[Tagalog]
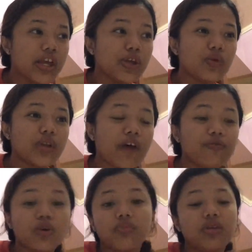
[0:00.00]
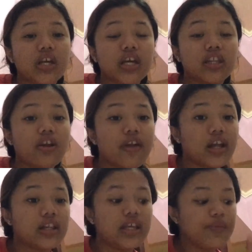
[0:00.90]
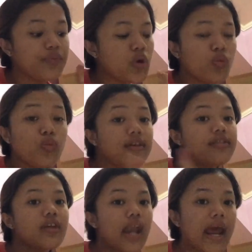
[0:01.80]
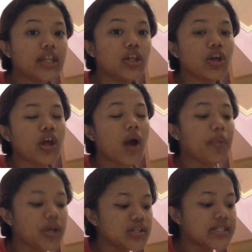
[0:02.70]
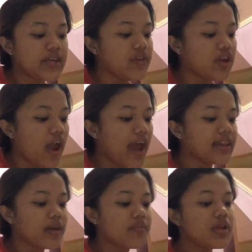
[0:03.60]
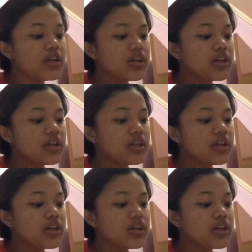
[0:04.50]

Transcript: Like you don't have to communicate directly with the rider upon receiving your item.